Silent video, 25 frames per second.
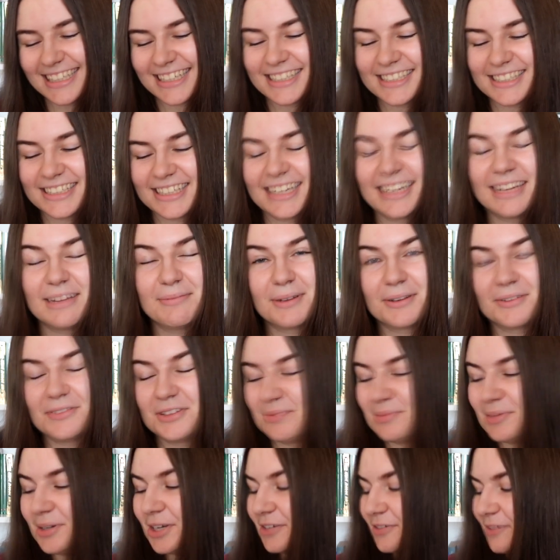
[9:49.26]
także
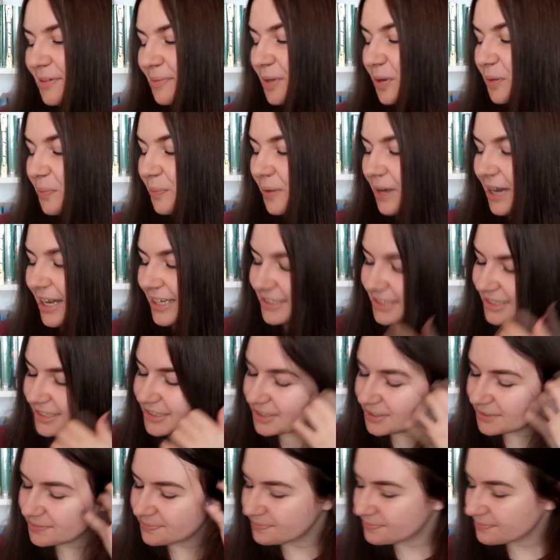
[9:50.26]
naprawdę mogę Wam go
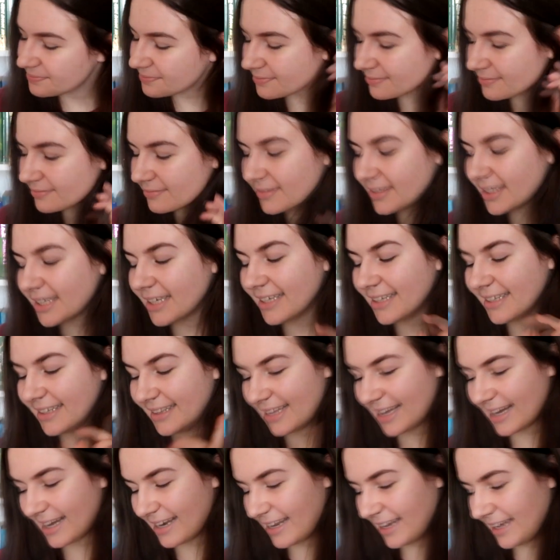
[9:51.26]
polecić.
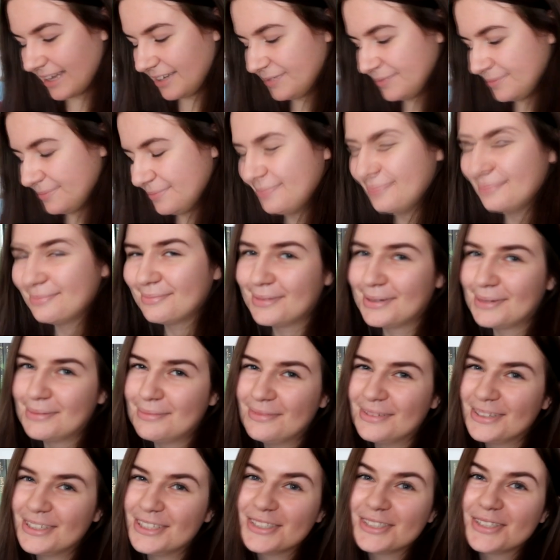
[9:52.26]
Dalej mam
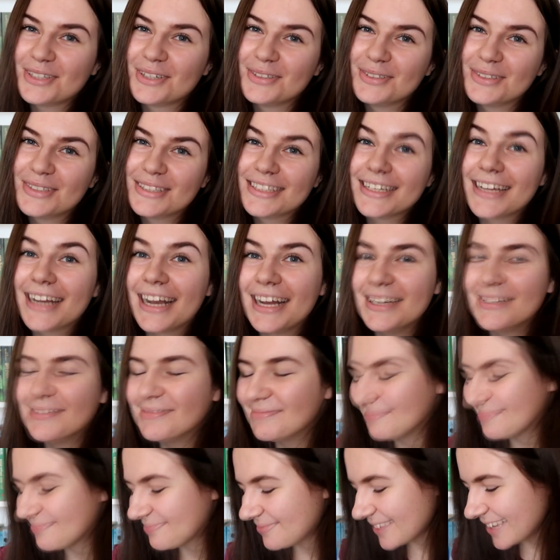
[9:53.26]
książkę,
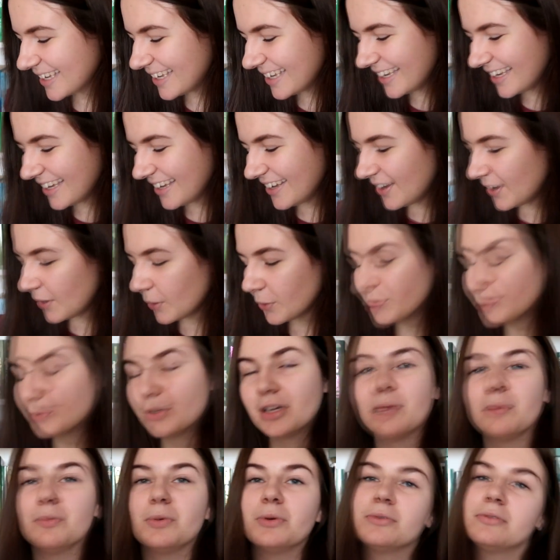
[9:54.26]
o
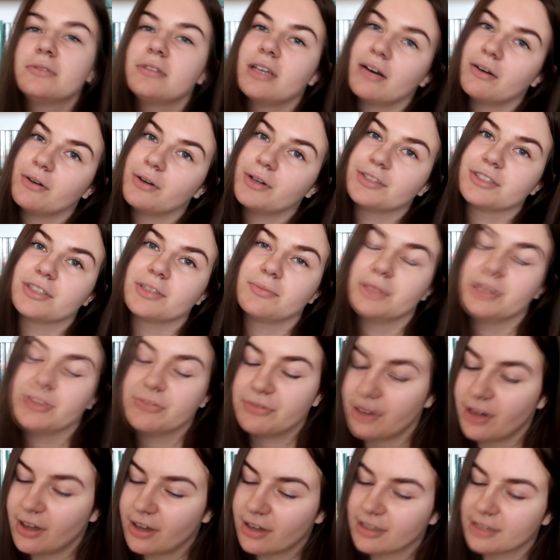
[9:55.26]
której był cały osobny
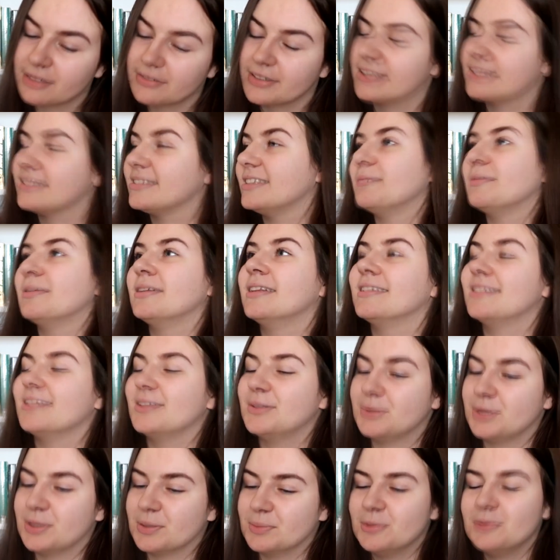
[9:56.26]
vlog, więc nie będę
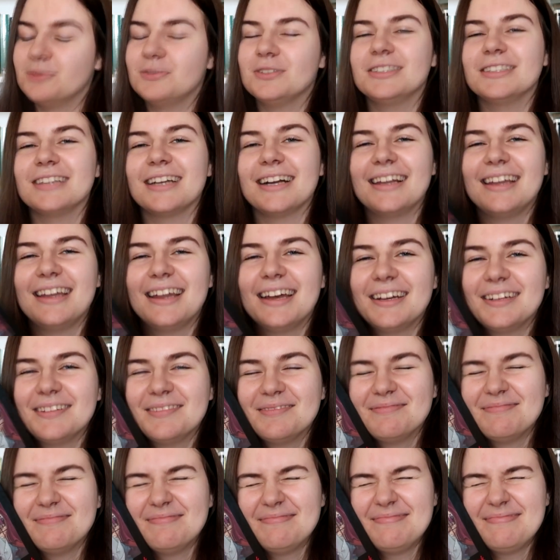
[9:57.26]
tu dużo mówić, ale mm,
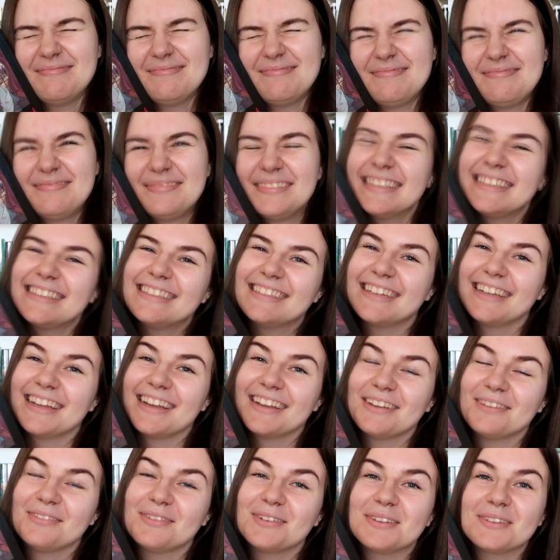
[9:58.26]

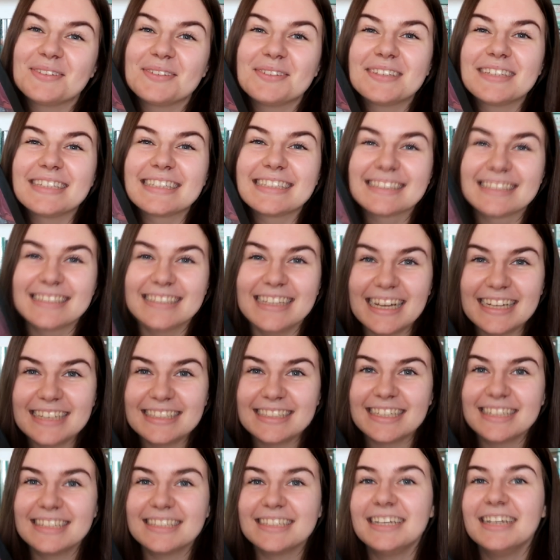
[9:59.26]
seria niefortunnych
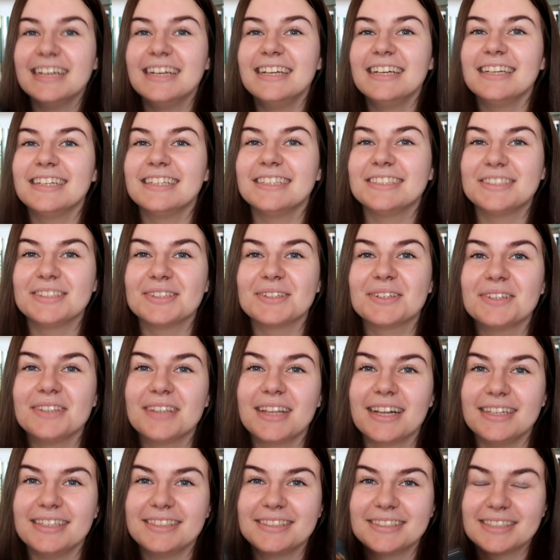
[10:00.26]
zdarzeń. Jeśli
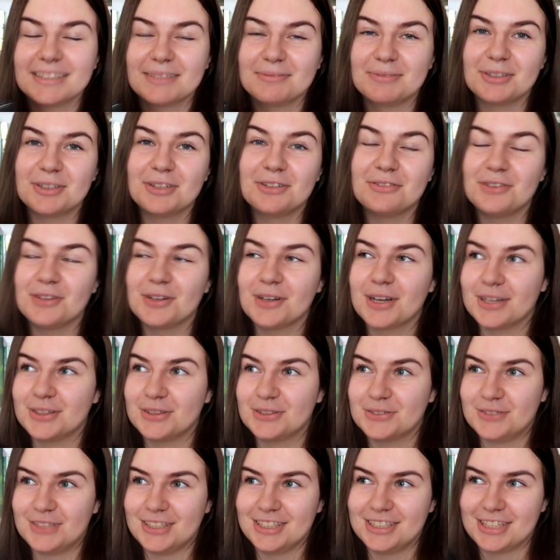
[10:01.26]
oglądaliście tamtego vloga,
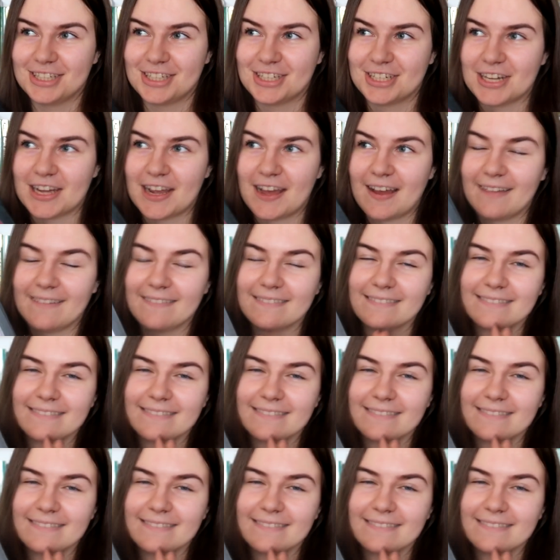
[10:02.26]
to wiecie, że